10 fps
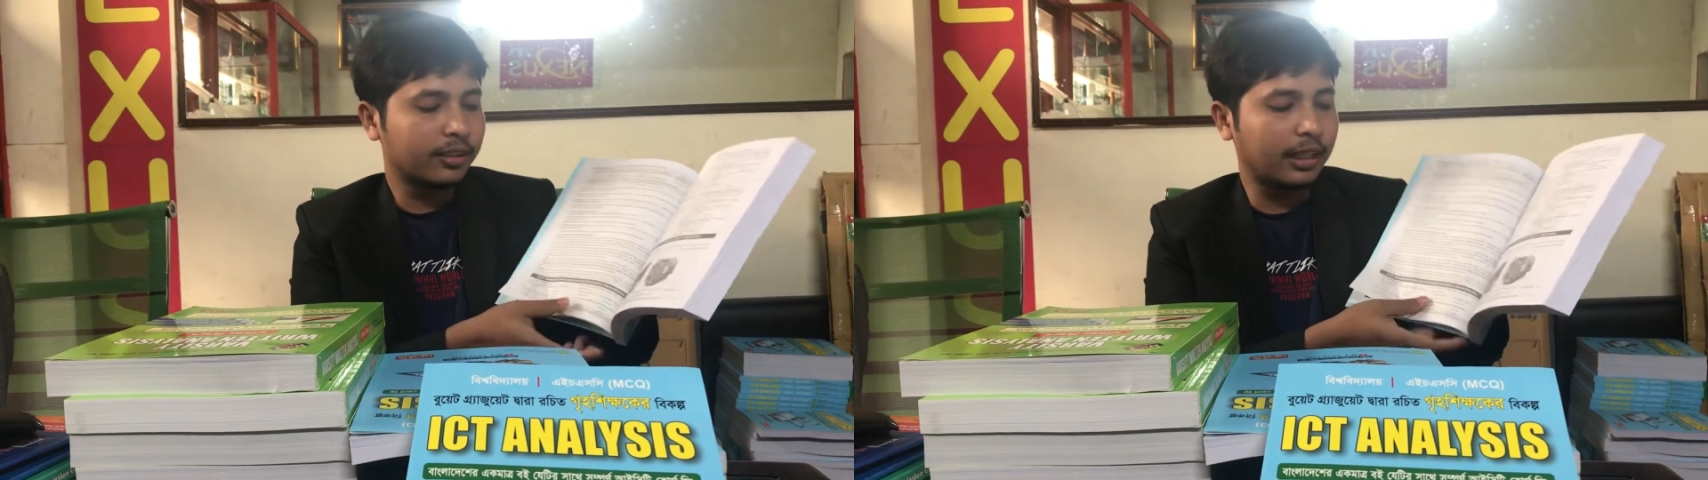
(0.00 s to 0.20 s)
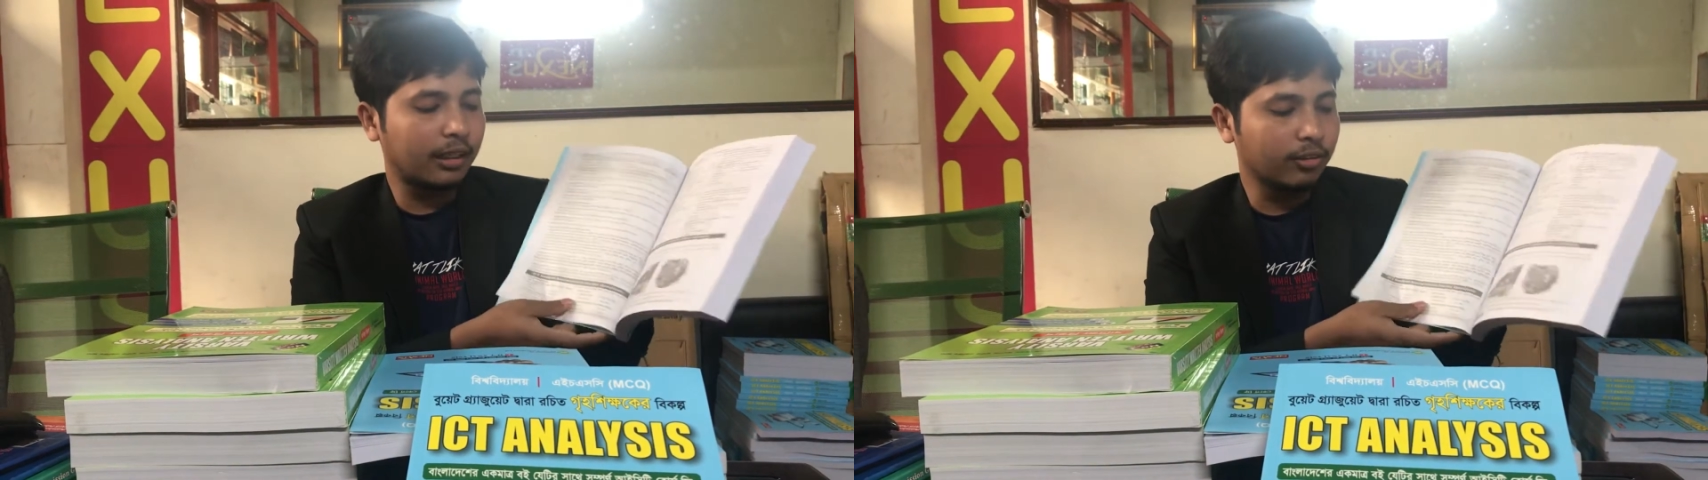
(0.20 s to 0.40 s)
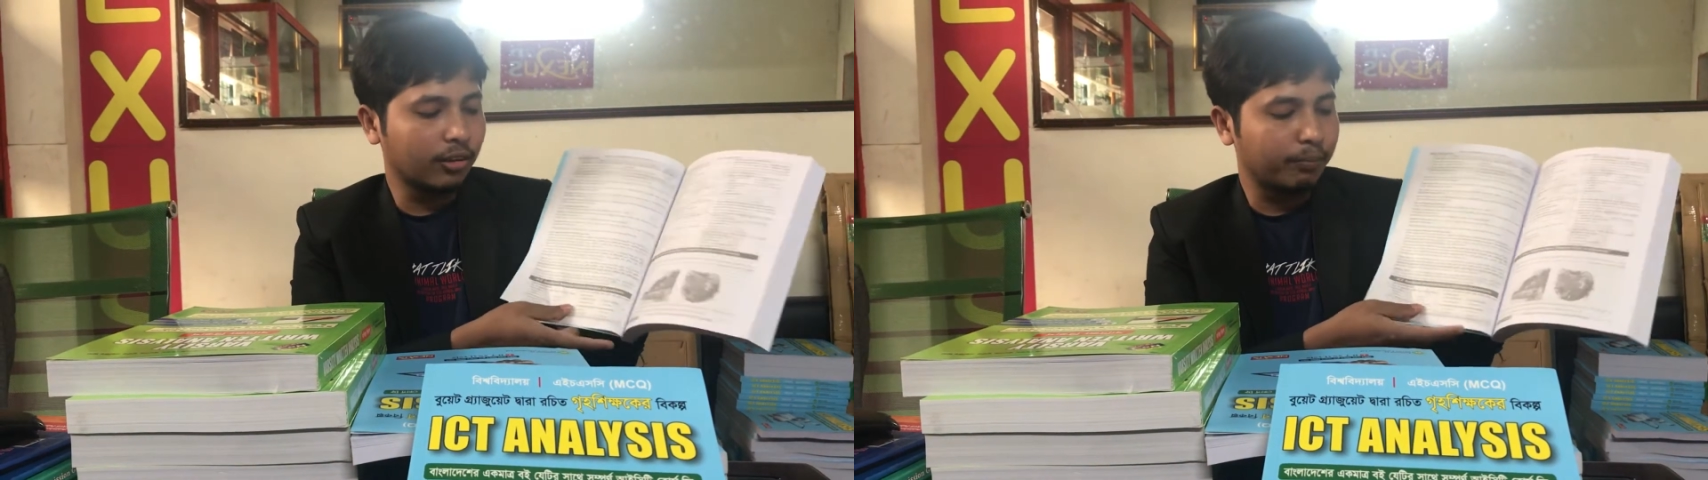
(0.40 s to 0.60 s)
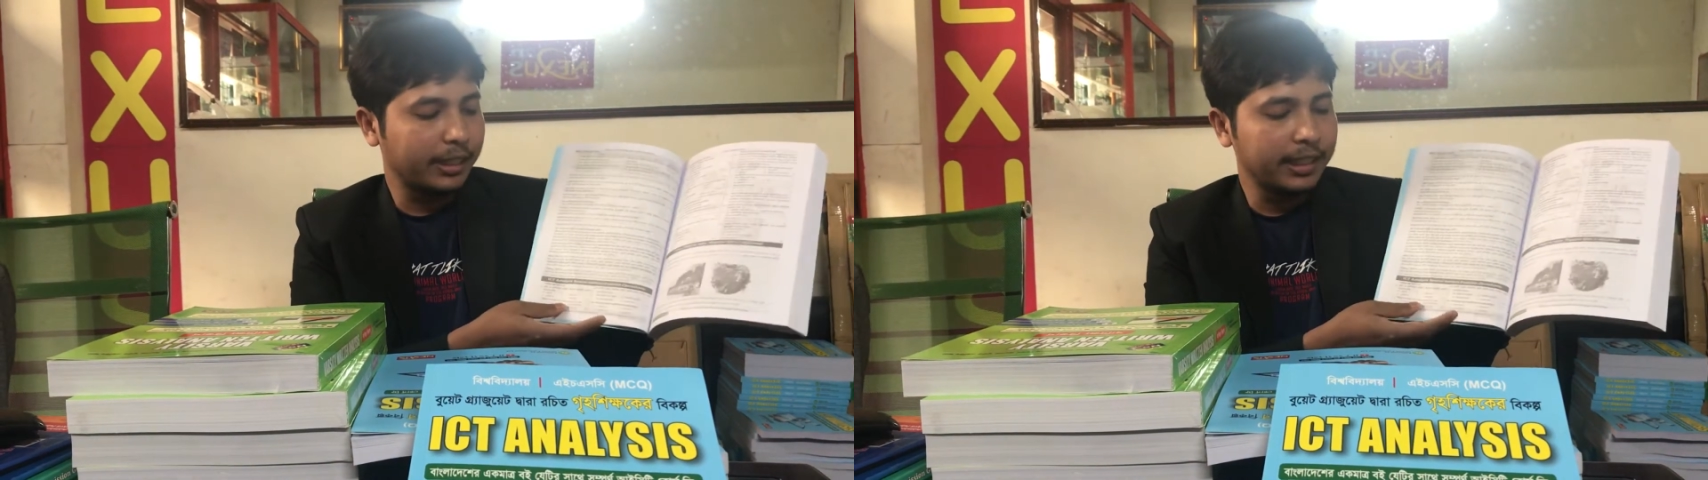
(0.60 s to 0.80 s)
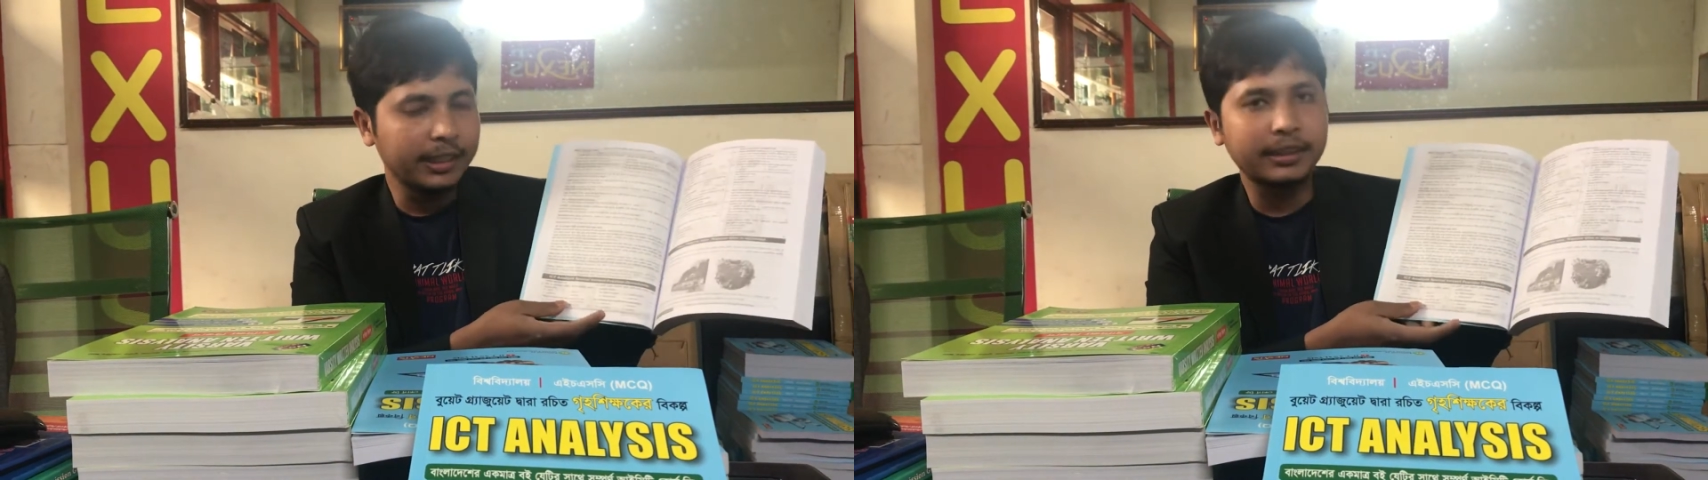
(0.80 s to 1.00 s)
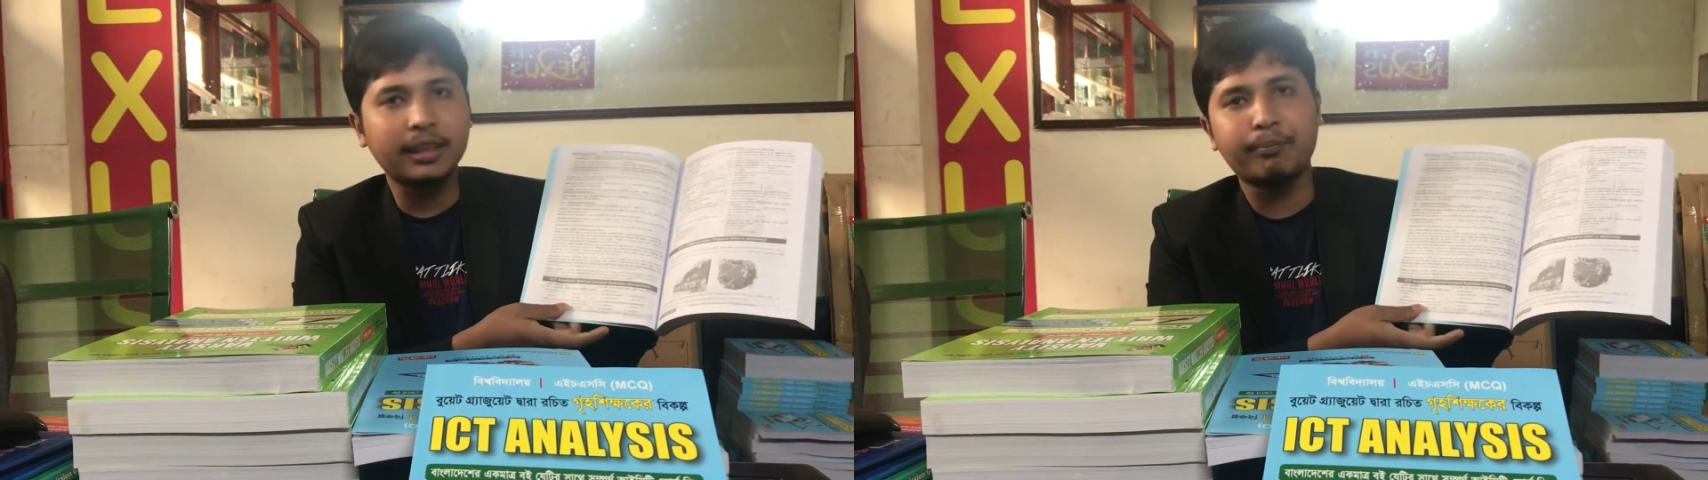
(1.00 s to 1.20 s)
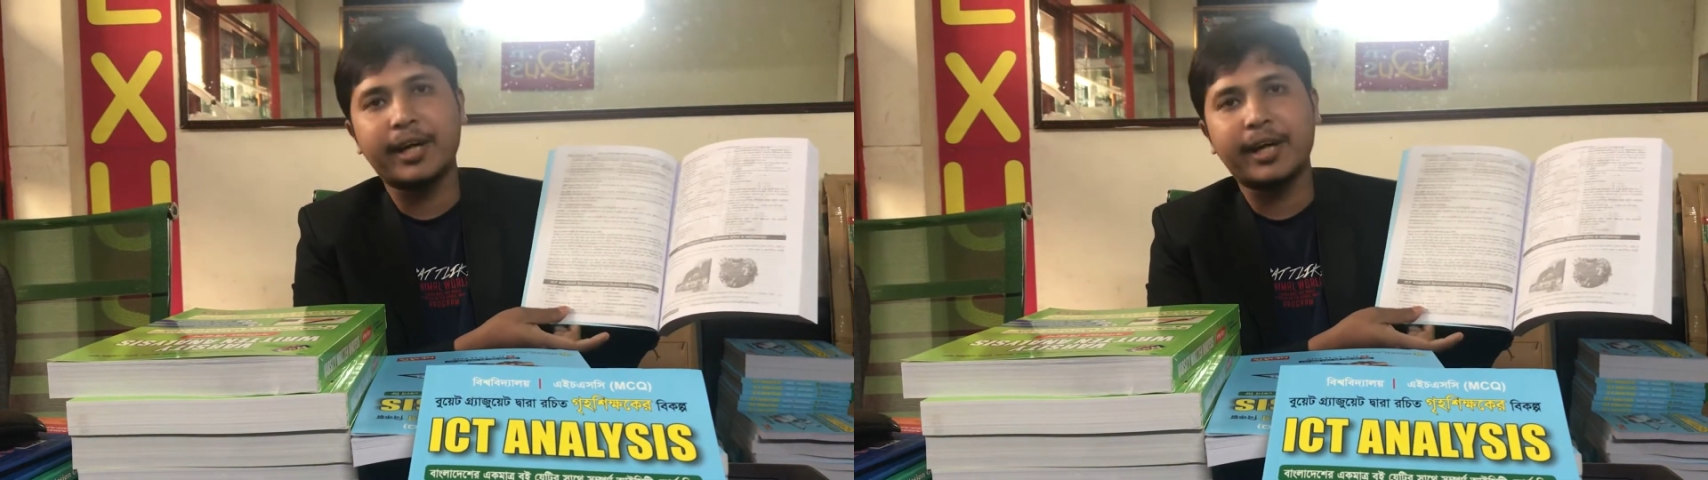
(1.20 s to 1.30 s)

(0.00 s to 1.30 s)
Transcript: তা হলো ইনস্ট্যান্ট